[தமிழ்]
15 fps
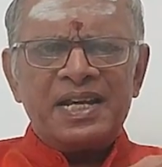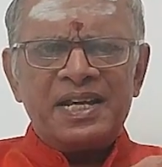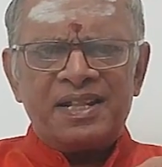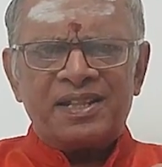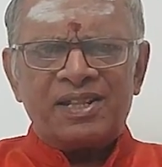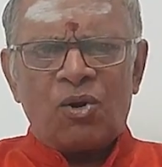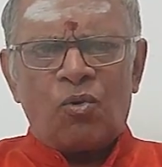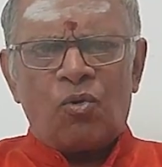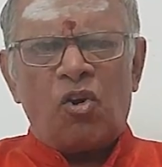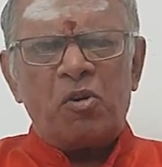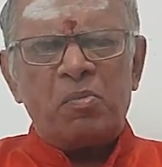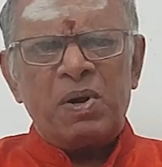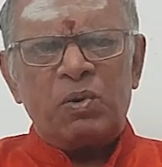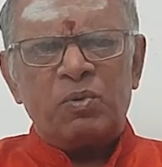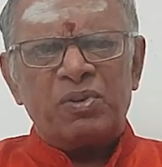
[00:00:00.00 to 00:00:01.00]
இந்த
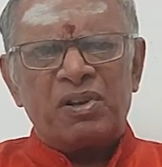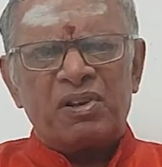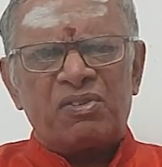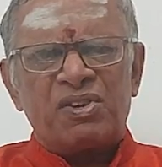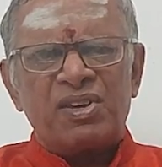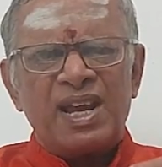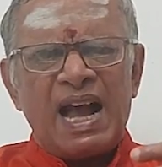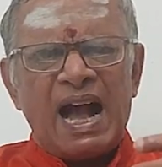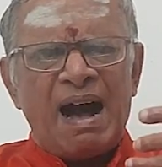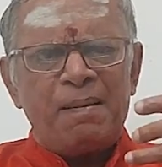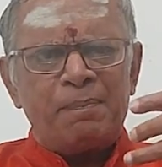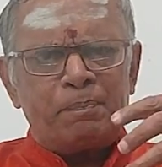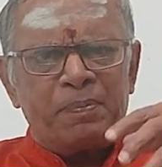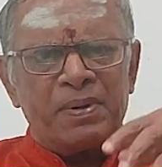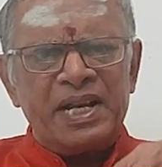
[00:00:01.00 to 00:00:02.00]
கோப உணர்ச்சி
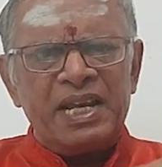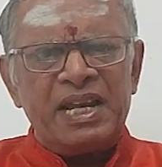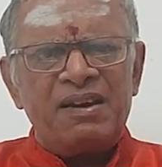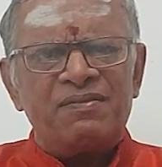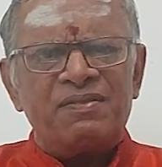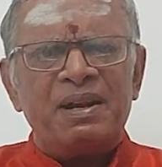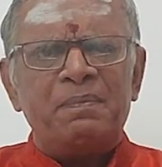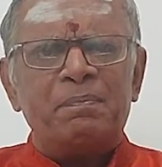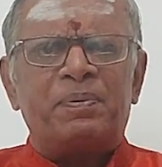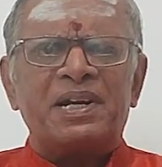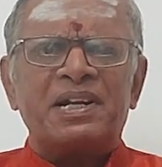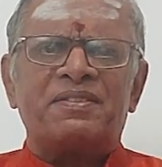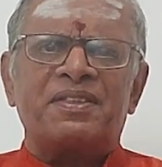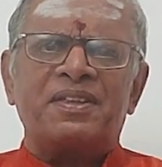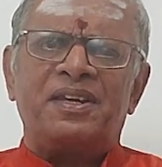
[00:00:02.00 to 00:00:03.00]
அப்படியே
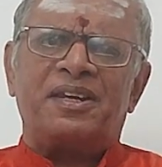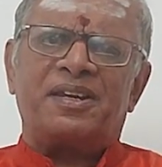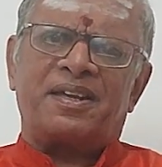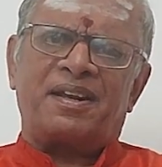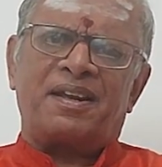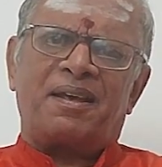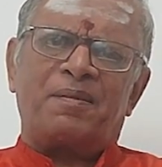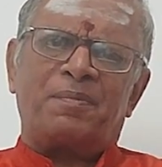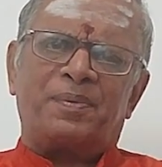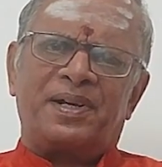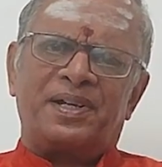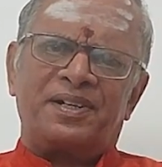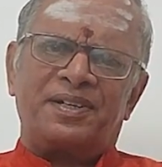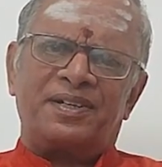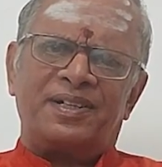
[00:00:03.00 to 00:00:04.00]
வெளிப்படுத்தியிருக்கிறார்
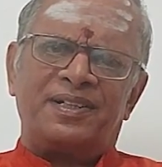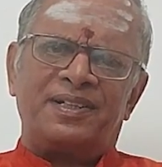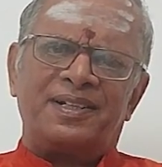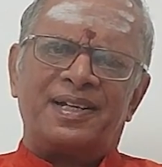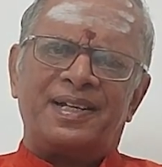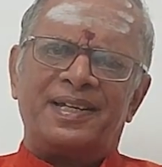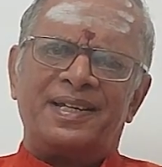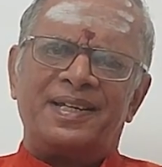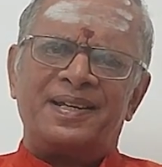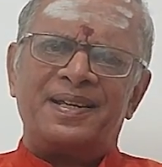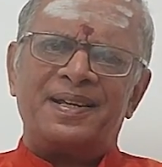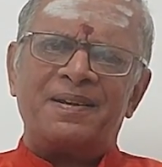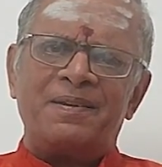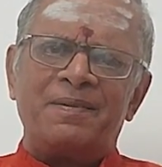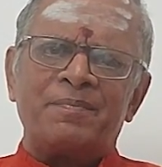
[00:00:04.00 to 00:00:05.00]
பாருங்கள்
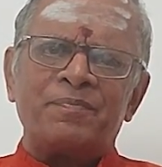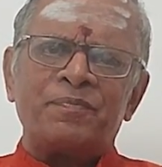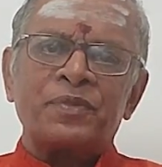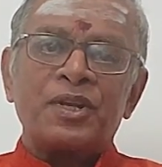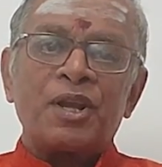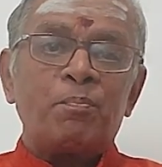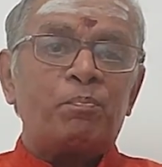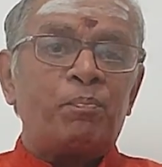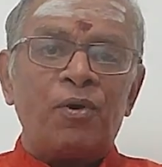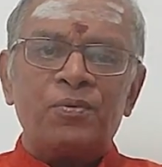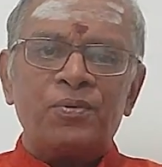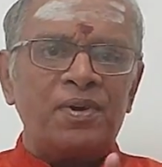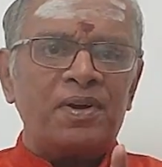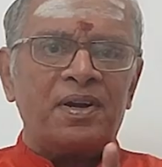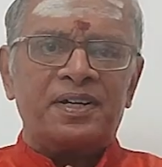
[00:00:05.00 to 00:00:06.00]

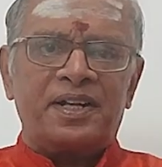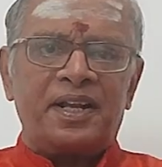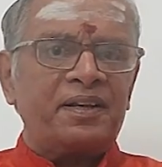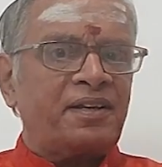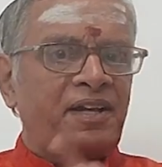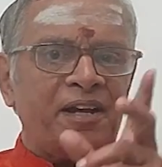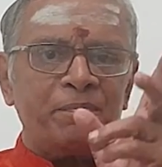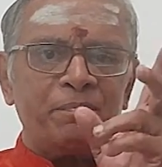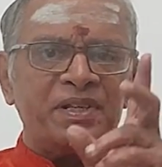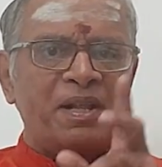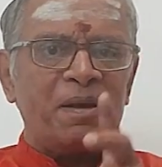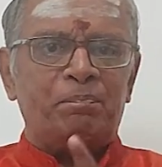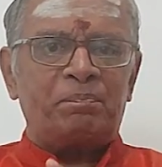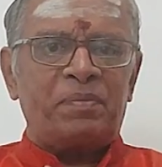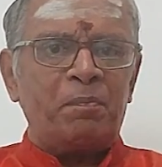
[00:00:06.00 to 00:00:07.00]
பொங்குகிடர்
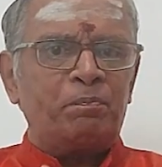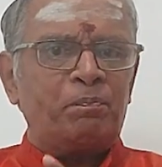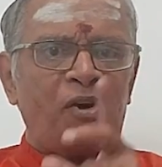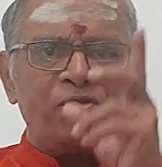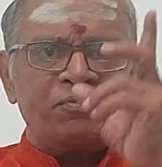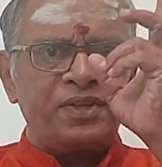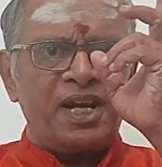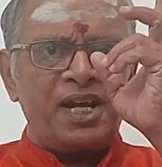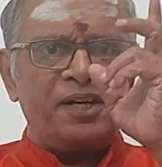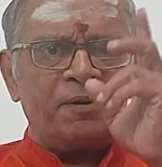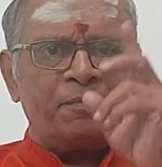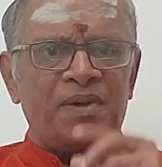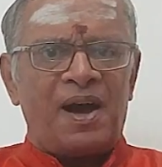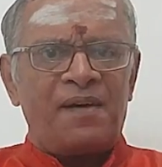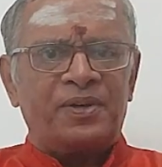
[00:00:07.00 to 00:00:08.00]
கண்மிரப்பில்
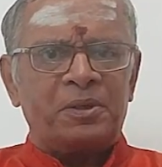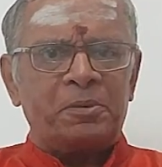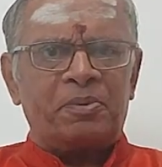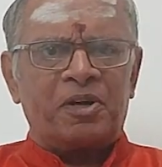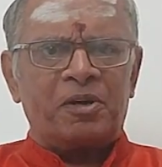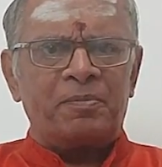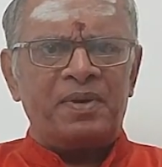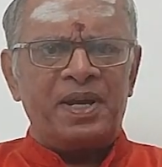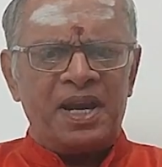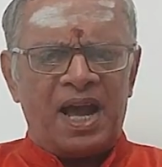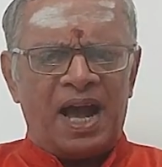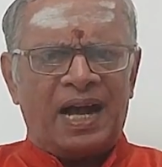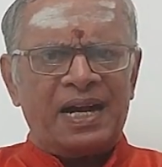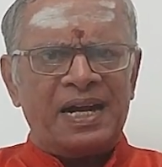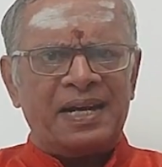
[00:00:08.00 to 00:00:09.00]
போந்தேறும் அவர் பெருமி
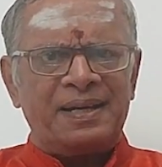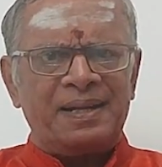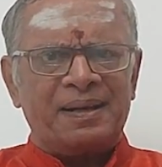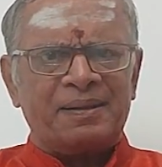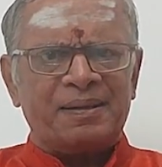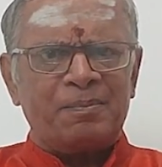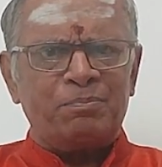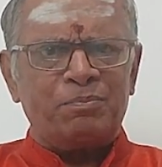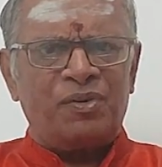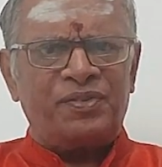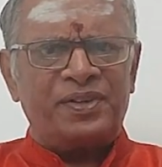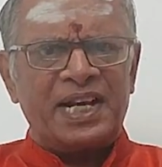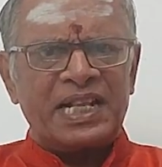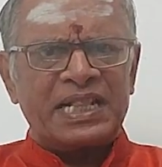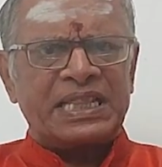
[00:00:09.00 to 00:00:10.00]
அங்கனர்தம்
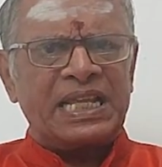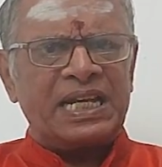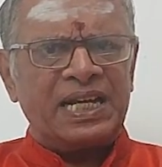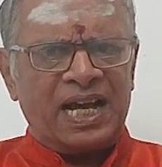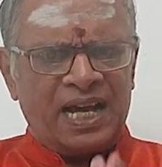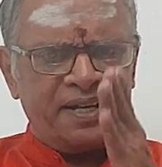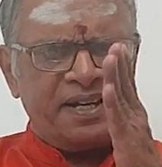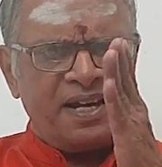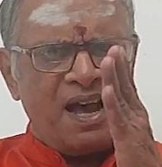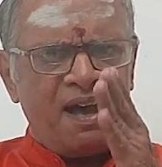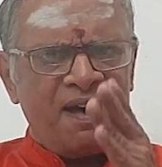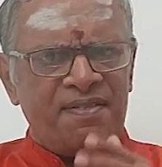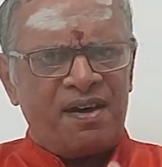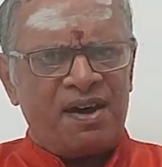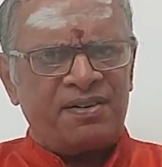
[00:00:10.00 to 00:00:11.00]
புவனத்தில்
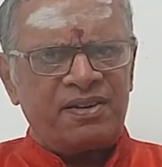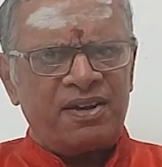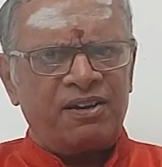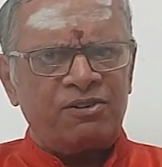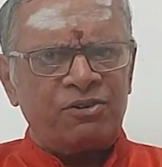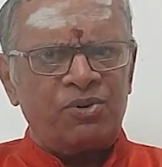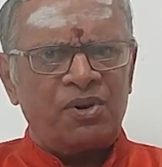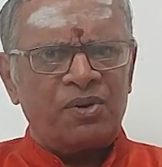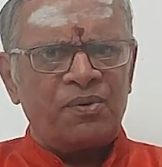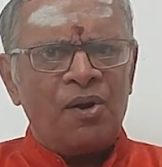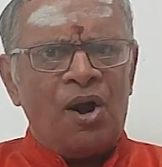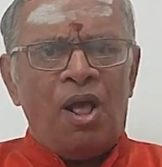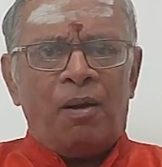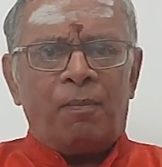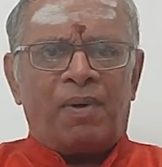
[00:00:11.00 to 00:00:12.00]
அறியாதாரி
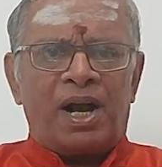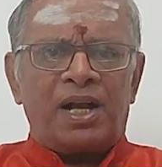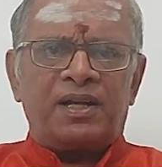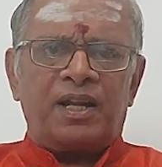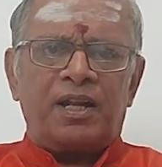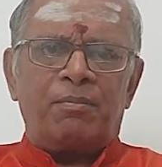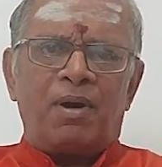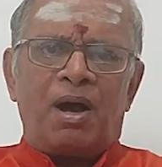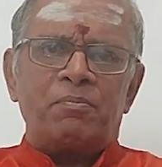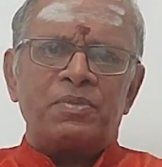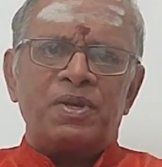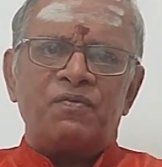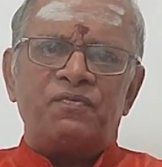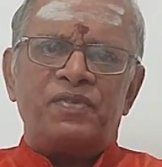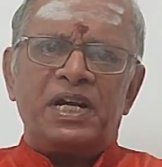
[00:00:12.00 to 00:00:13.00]
ஆர்வலரும்
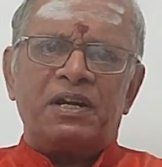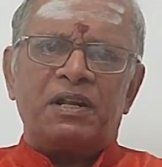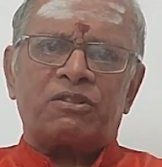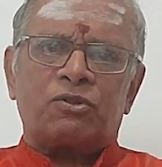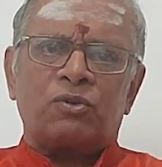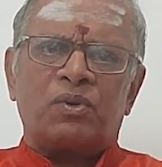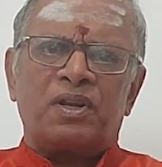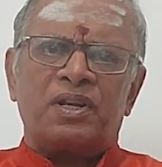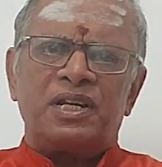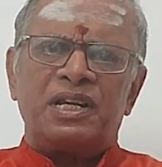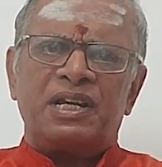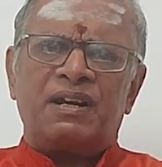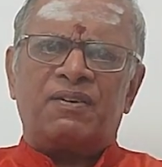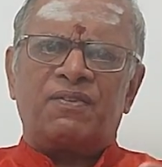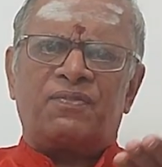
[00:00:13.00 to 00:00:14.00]
மங்களமாமி வேடத்துடன்
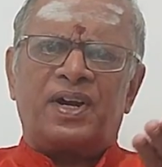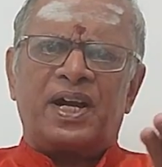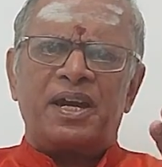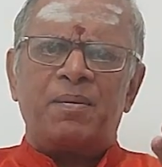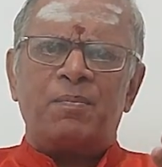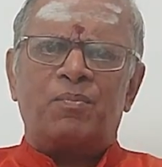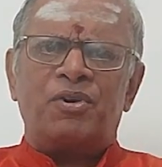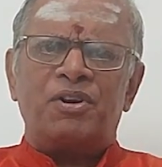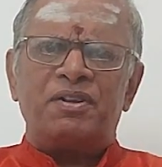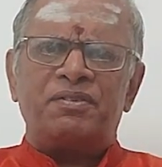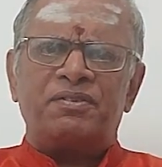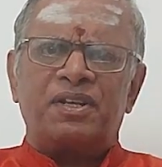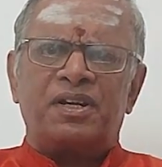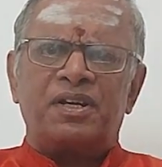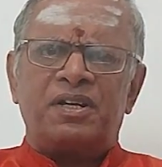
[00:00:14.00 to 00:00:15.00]
இன்று வகை
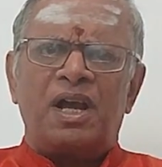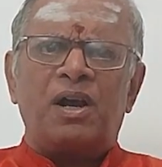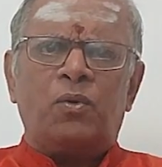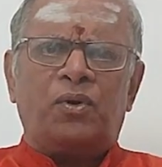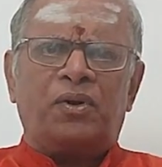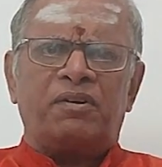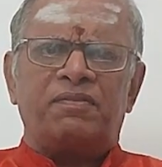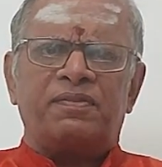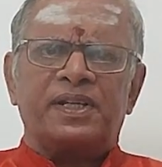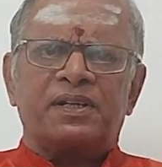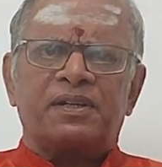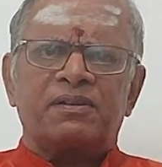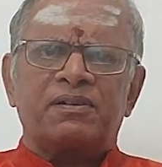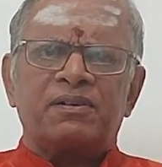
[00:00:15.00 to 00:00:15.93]
மொழிந்திரு எங்குறைவீர்கள்